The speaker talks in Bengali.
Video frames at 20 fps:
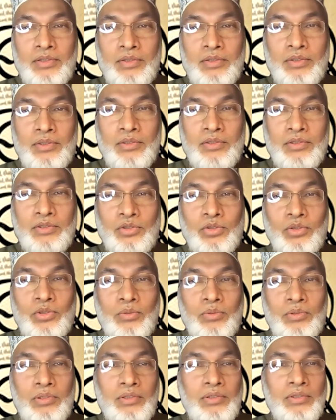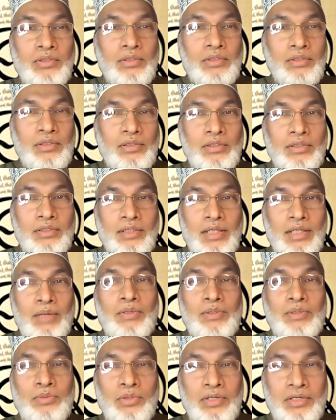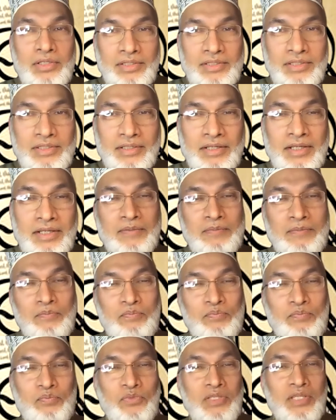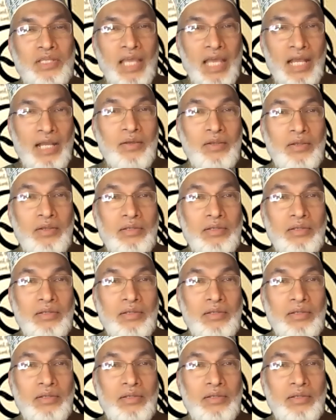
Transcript: তো সুন্দর মতো নামাজ পড়াইতেছেন রাইট এখন